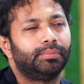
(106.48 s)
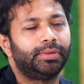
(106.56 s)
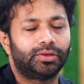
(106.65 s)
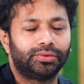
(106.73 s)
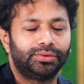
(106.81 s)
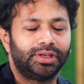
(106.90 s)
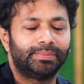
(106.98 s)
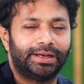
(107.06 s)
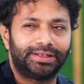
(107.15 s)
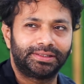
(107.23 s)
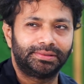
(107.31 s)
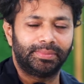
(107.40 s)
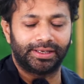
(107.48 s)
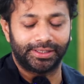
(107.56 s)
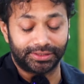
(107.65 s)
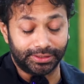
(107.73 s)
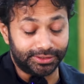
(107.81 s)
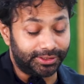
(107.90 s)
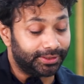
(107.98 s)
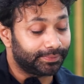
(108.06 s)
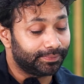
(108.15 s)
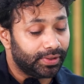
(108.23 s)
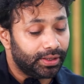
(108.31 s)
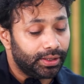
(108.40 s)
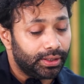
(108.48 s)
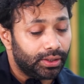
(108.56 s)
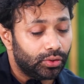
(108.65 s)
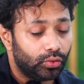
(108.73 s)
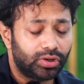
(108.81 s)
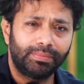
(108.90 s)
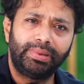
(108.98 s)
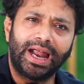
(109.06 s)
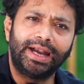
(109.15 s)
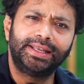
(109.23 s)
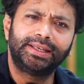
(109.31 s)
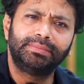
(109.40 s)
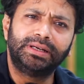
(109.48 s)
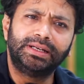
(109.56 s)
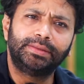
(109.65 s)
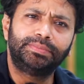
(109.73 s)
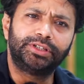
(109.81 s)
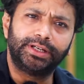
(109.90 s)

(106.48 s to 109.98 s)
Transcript: మీకు ఈ మ్యాటర్ బాగానే తెలుసు ఒక బ్రాండ్కి బిల్డప్